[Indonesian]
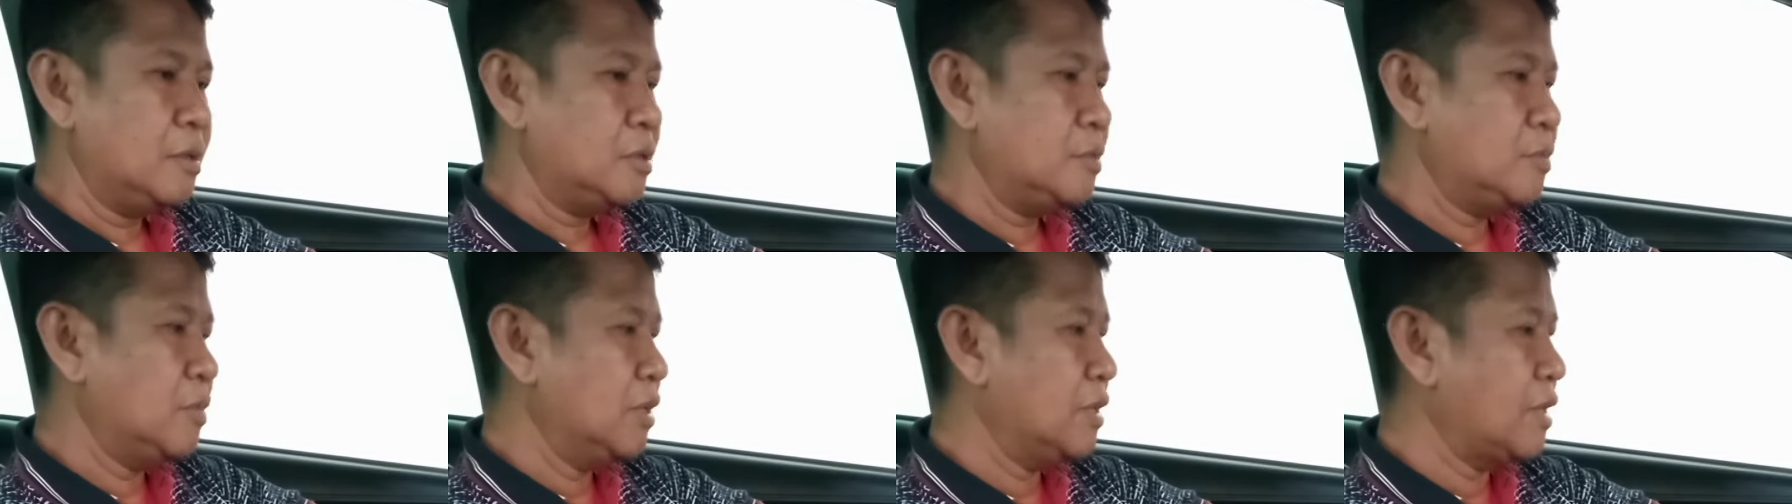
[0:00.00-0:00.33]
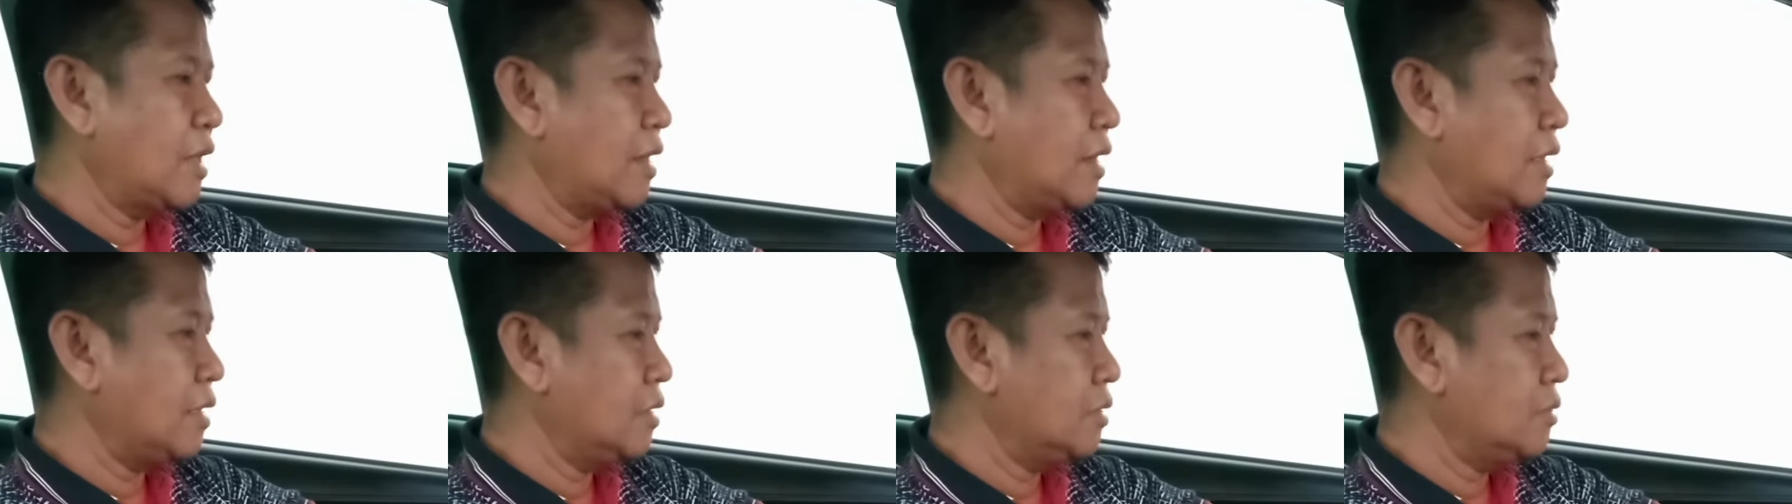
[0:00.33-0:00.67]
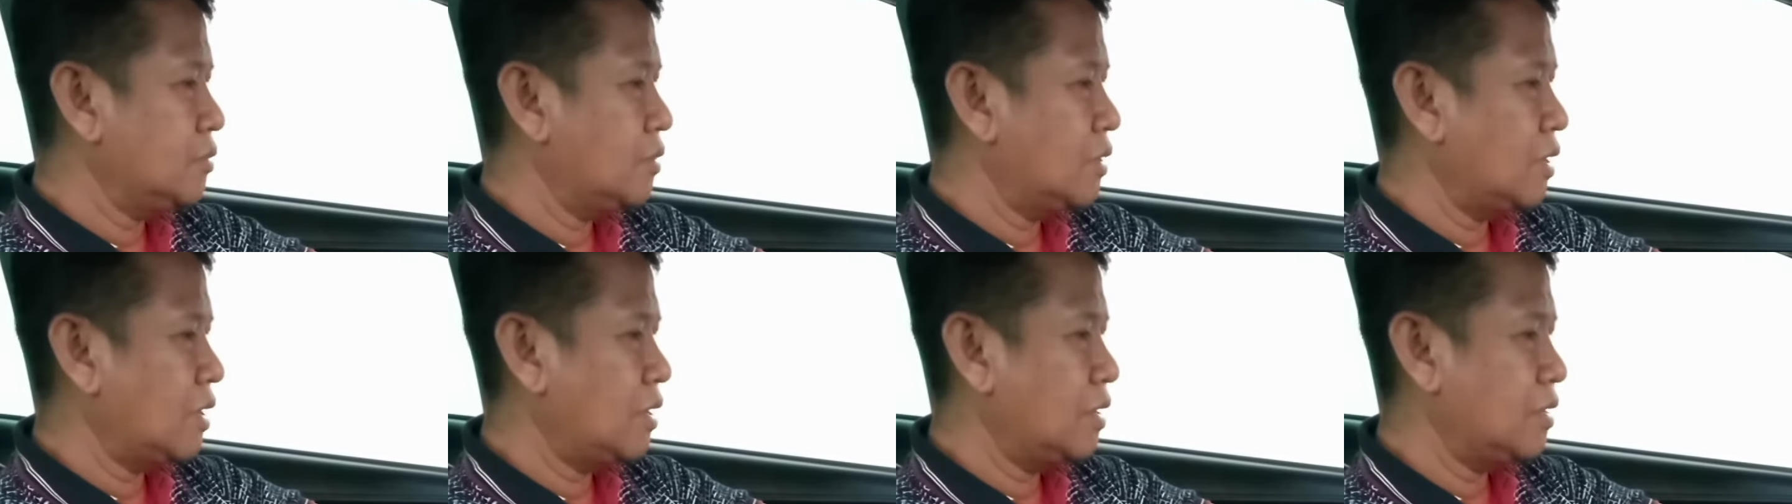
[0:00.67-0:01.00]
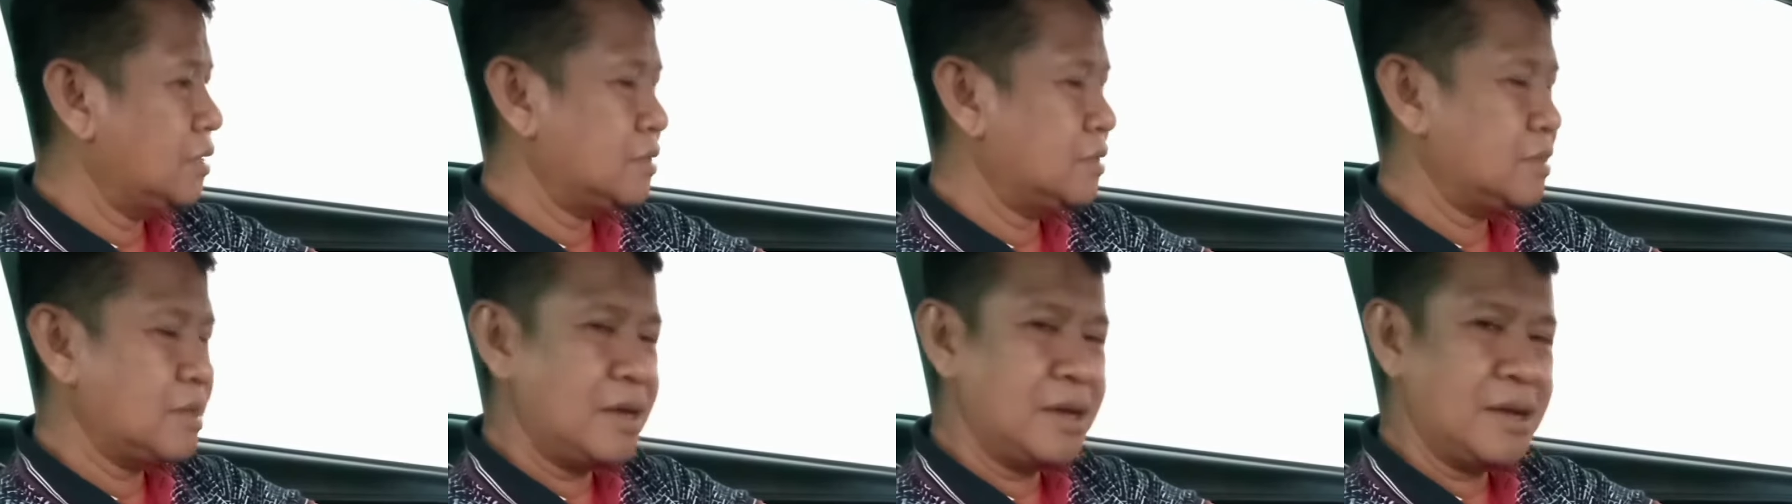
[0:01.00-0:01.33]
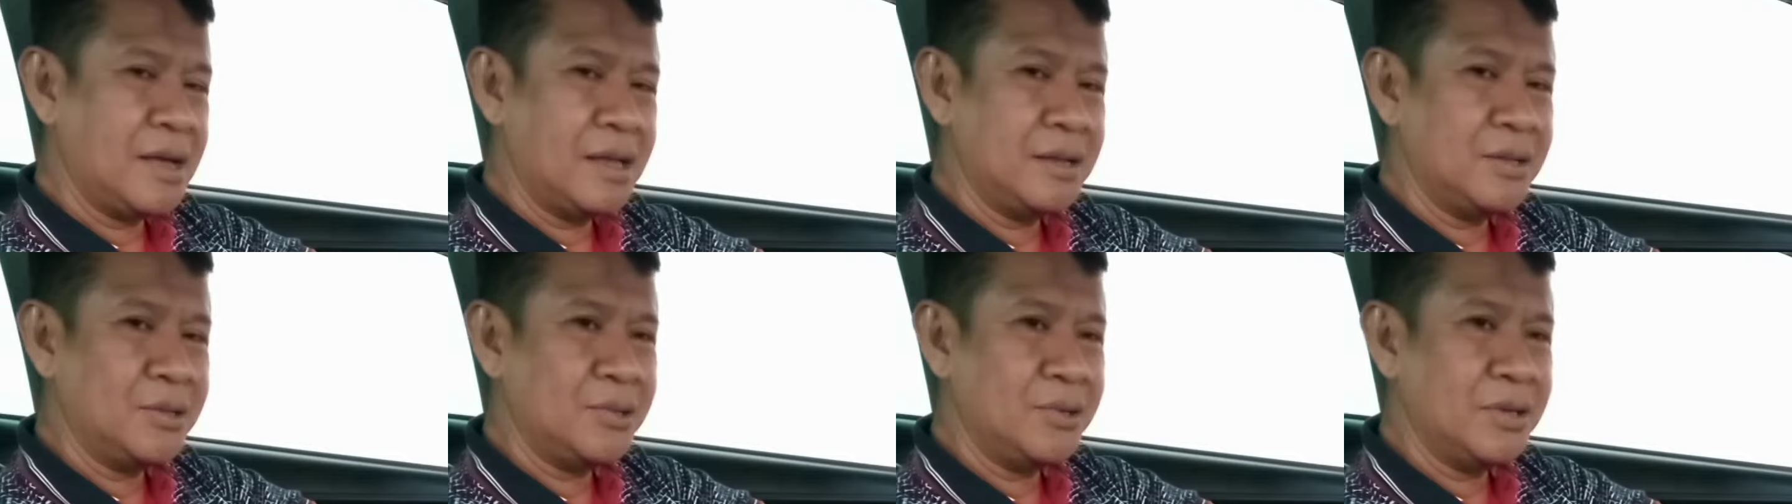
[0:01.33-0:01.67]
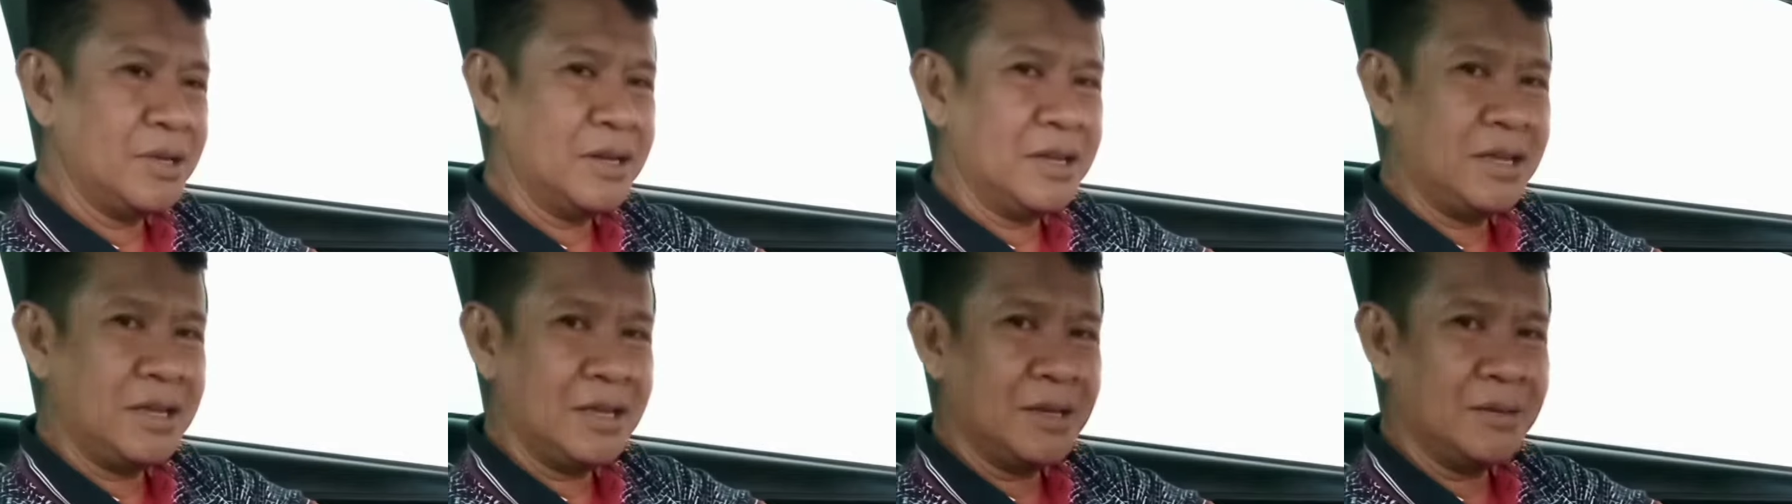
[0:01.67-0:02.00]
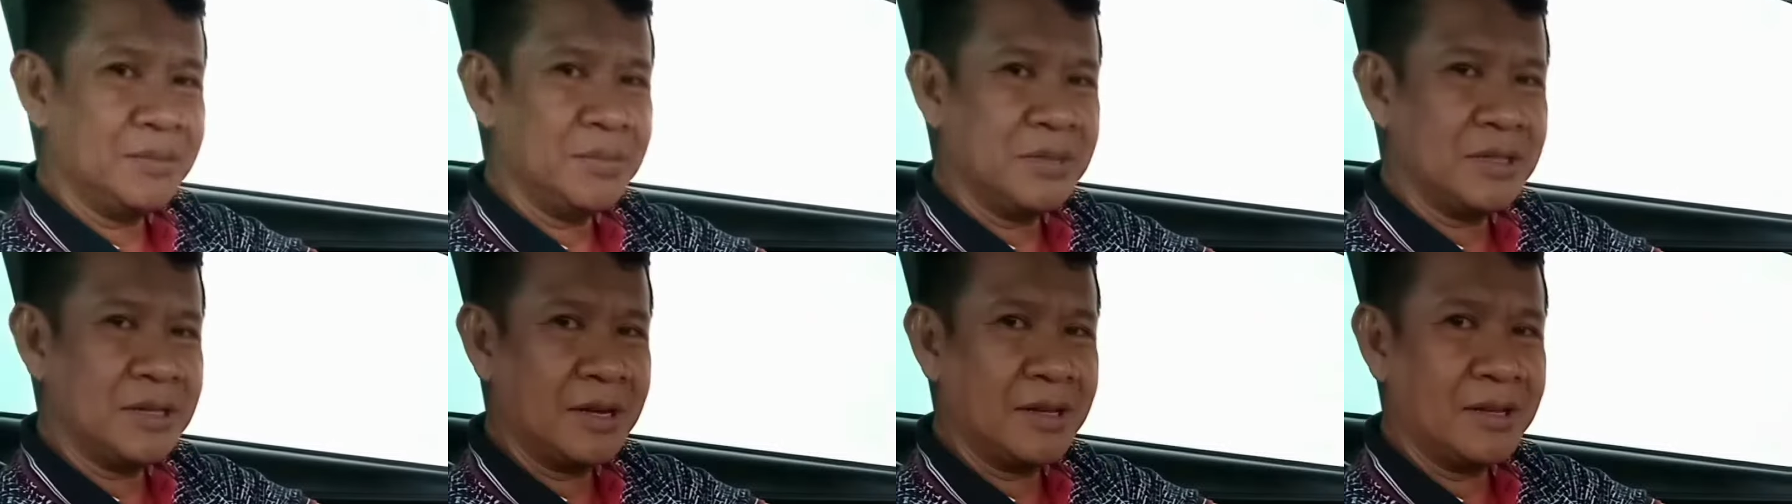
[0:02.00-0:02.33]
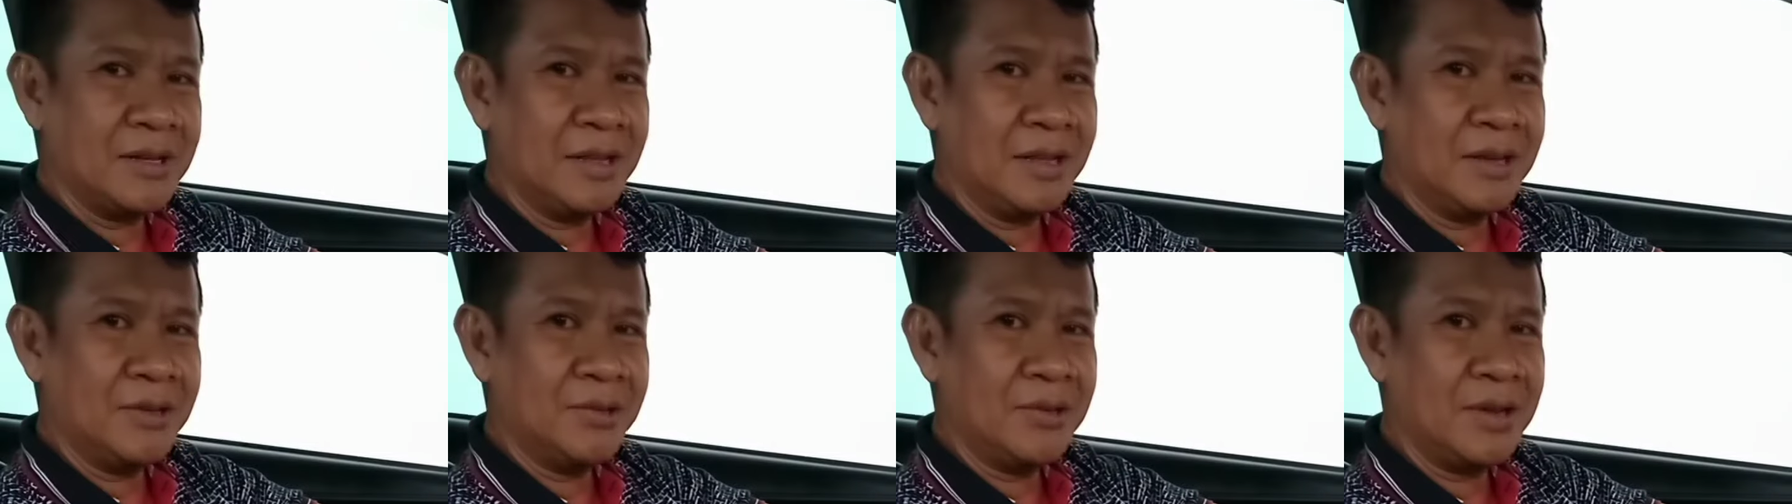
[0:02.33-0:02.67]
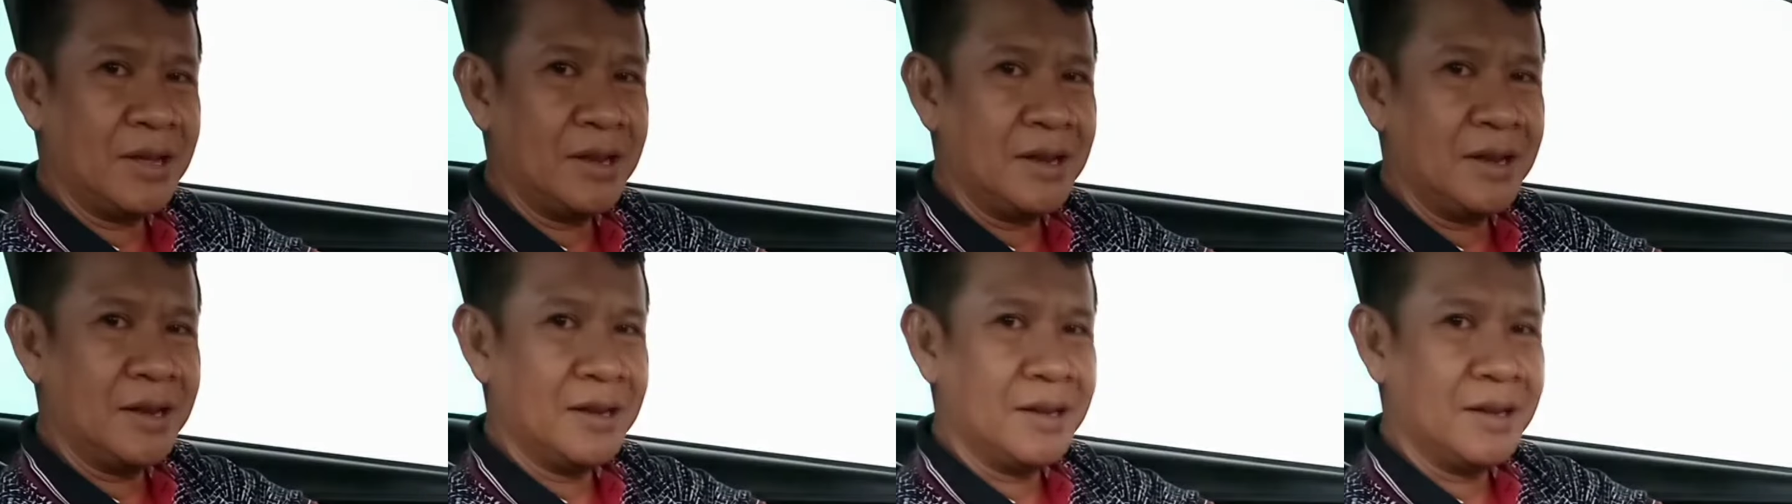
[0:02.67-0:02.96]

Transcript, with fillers: sebentar lagi juga saya ngantuk ini bisa ketiduran